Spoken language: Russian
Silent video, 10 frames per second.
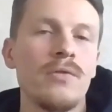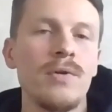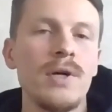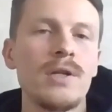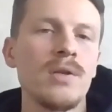
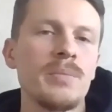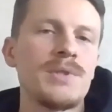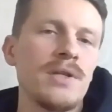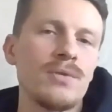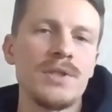выхлоп,
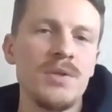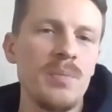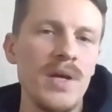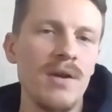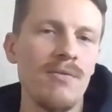те вот эти
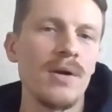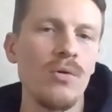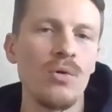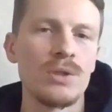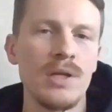первые
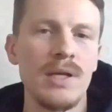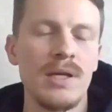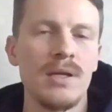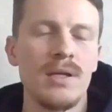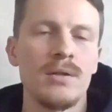отклики,